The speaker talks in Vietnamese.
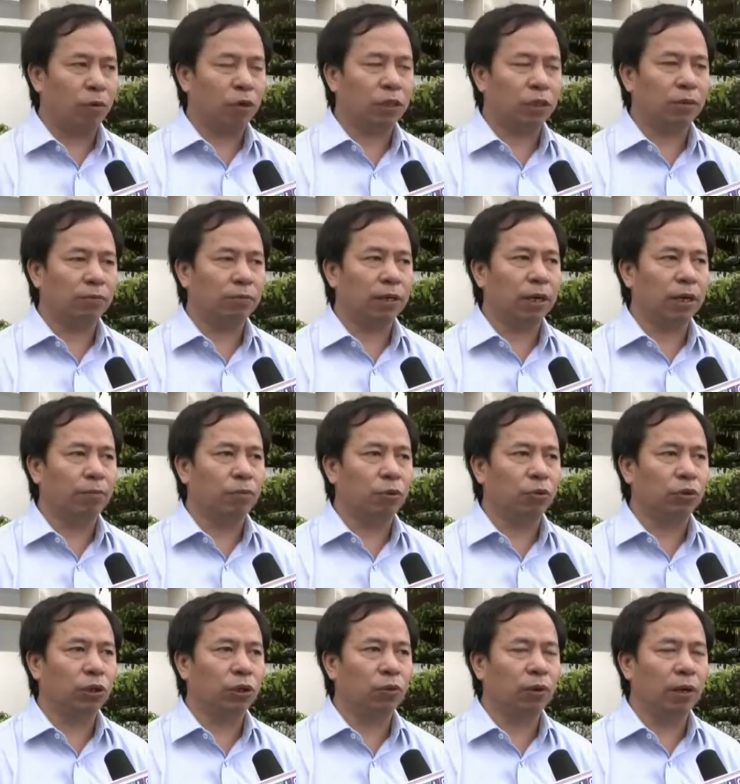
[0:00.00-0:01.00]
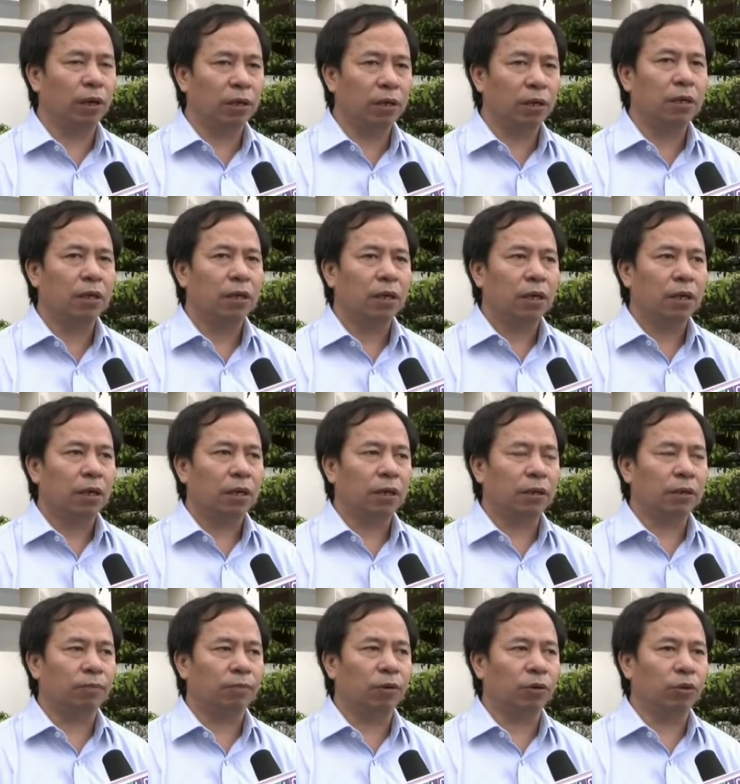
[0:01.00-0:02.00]
một trong những cái mục tiêu lớn,
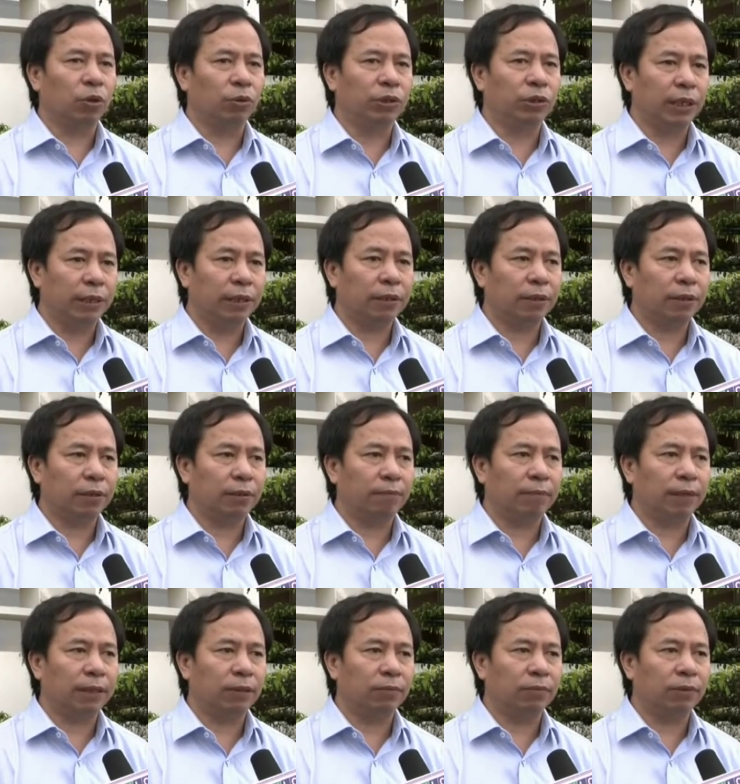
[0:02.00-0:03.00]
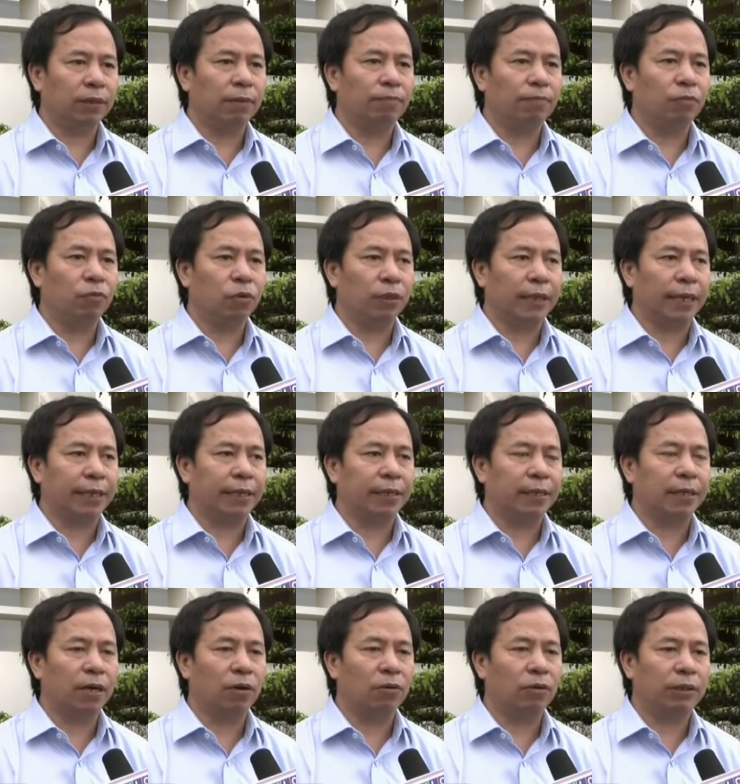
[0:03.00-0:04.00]
mục tiêu chính mà trọng tâm của tái
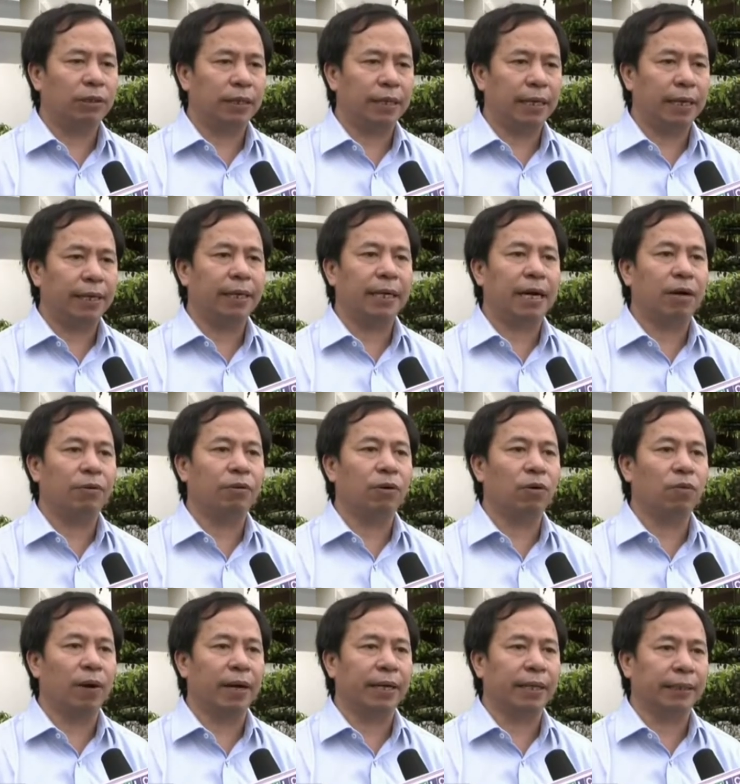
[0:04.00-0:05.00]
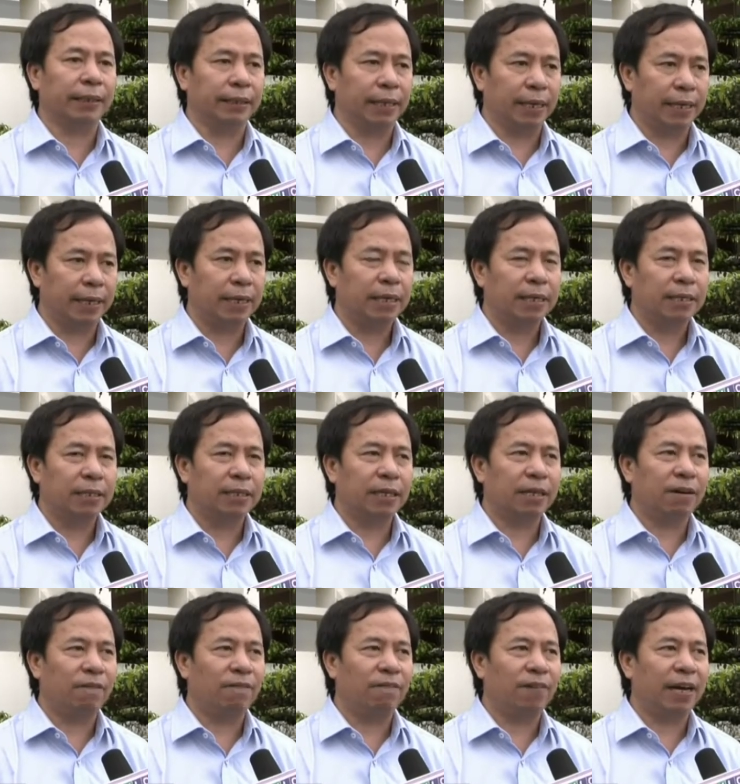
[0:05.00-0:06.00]
cơ cấu chính là nâng cao hiệu quả kinh tế, chứ
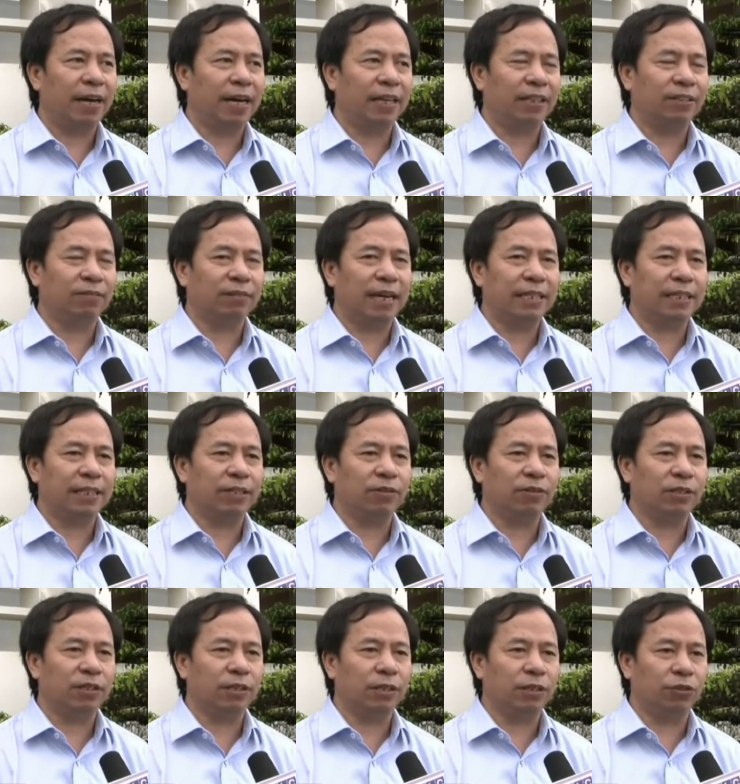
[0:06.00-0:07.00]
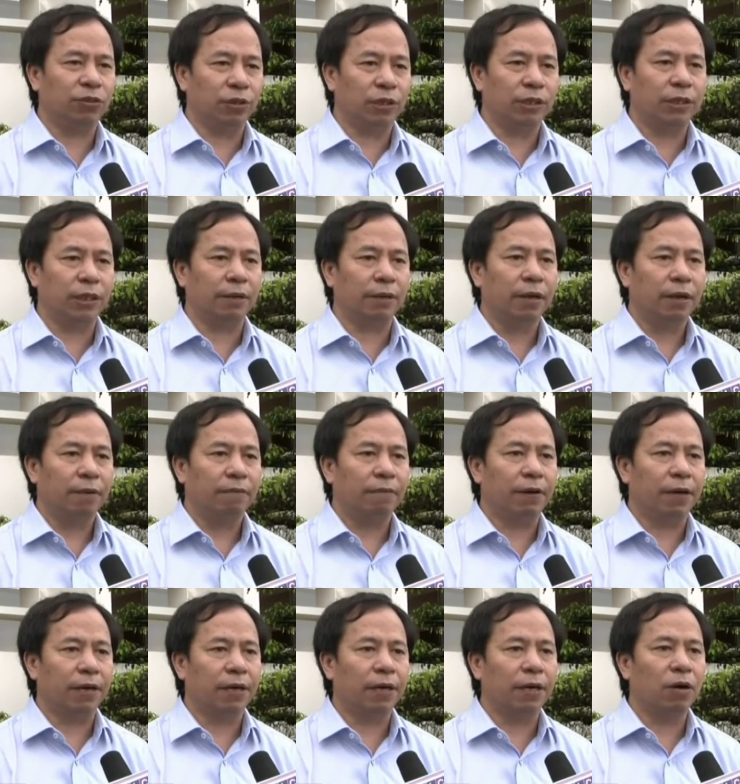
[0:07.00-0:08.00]
không phải là chúng ta chỉ có sự chuyển dịch
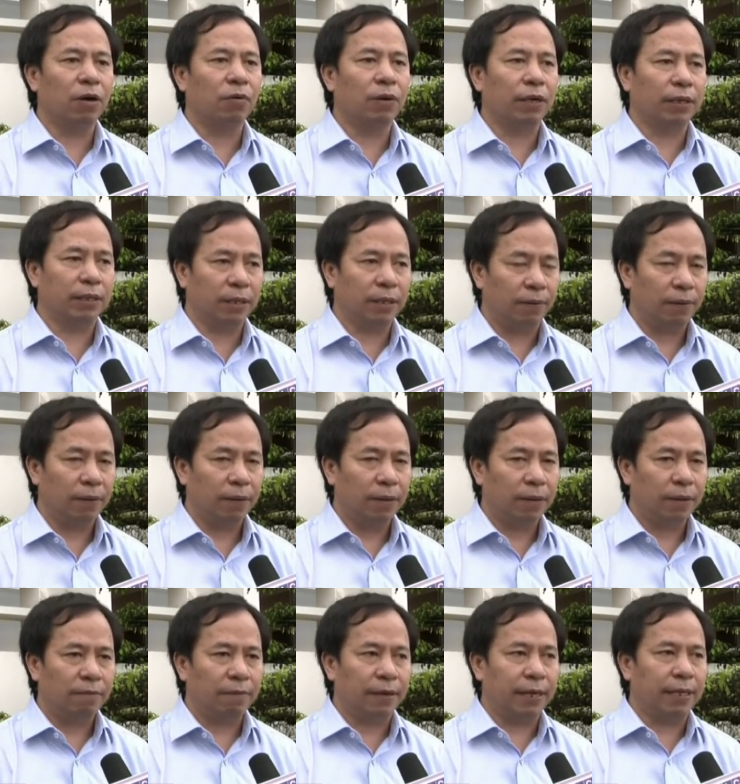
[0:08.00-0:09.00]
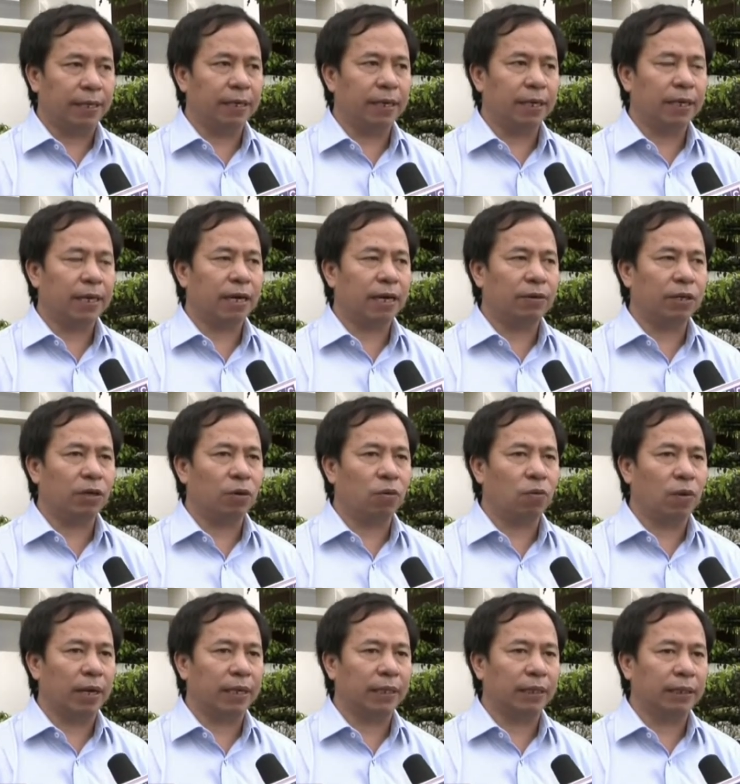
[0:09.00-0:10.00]
về cơ cấu cây trồng. Và để nâng cao được hiệu
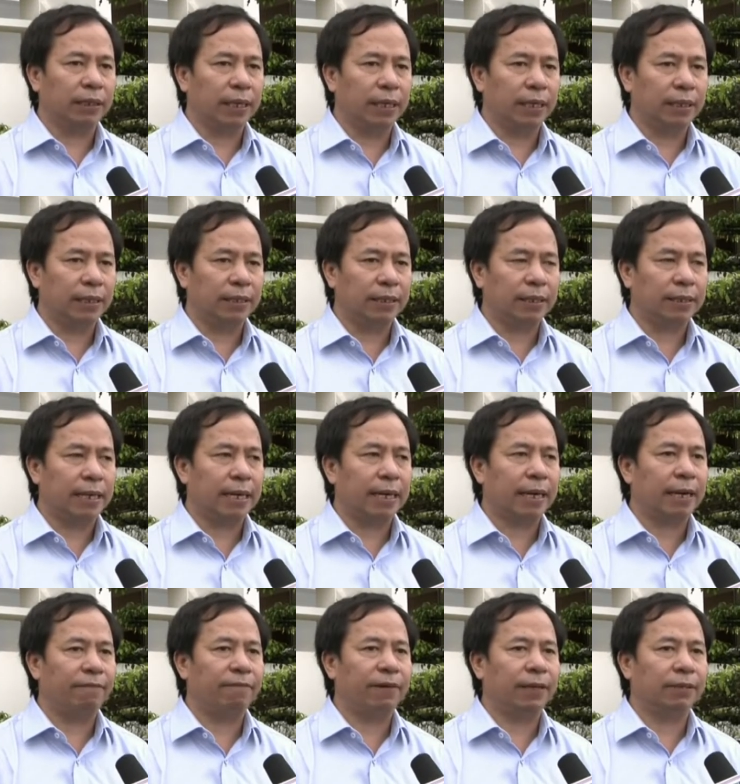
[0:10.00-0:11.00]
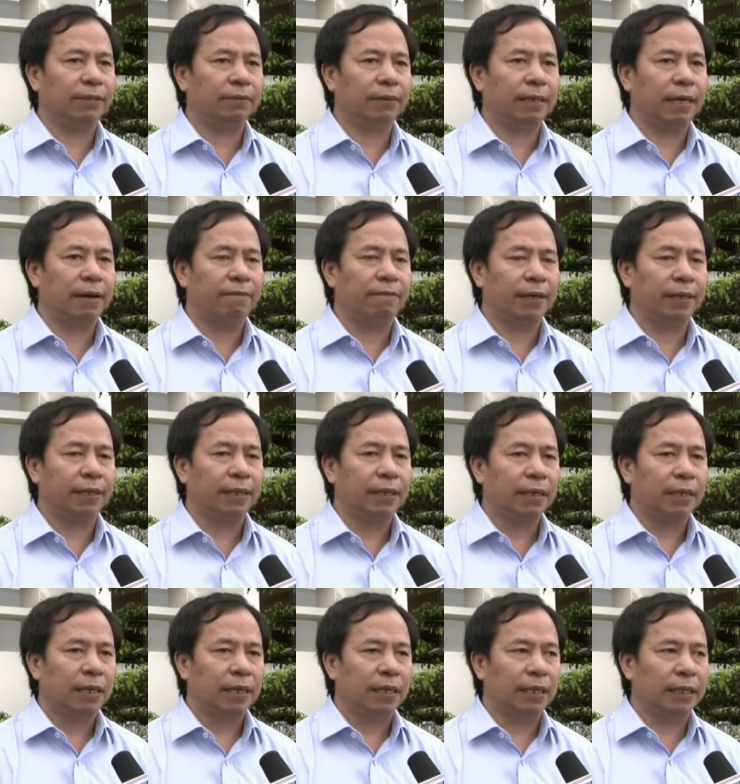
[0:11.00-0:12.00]
quả kinh tế thì rõ ràng là chúng ta phải
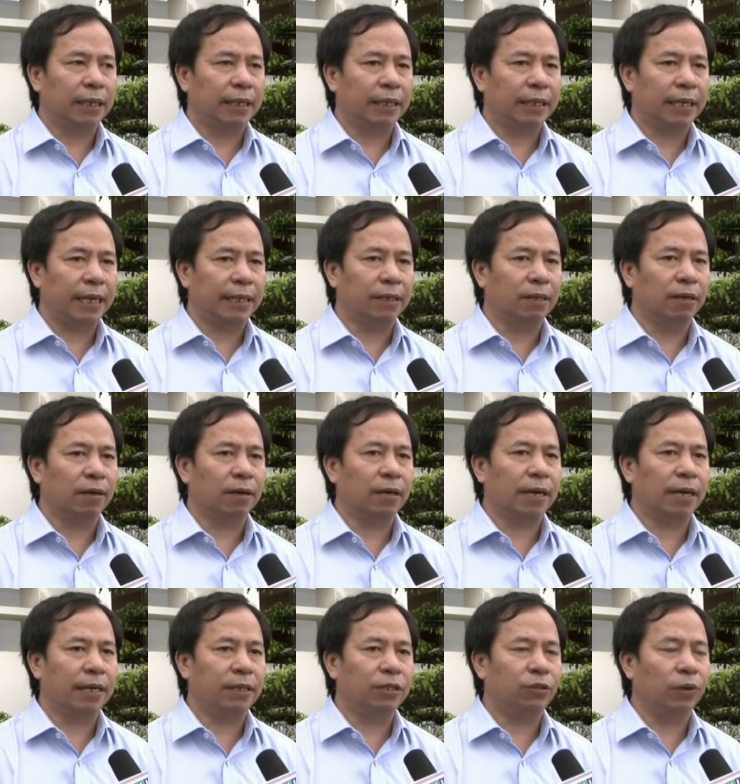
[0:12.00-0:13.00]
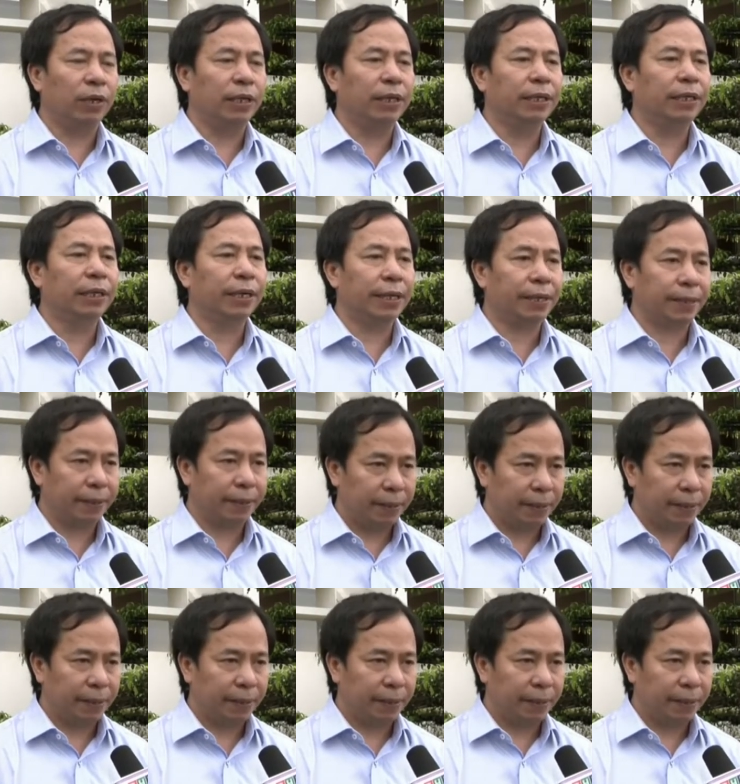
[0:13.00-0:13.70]
hình thành được cái chuỗi liên kết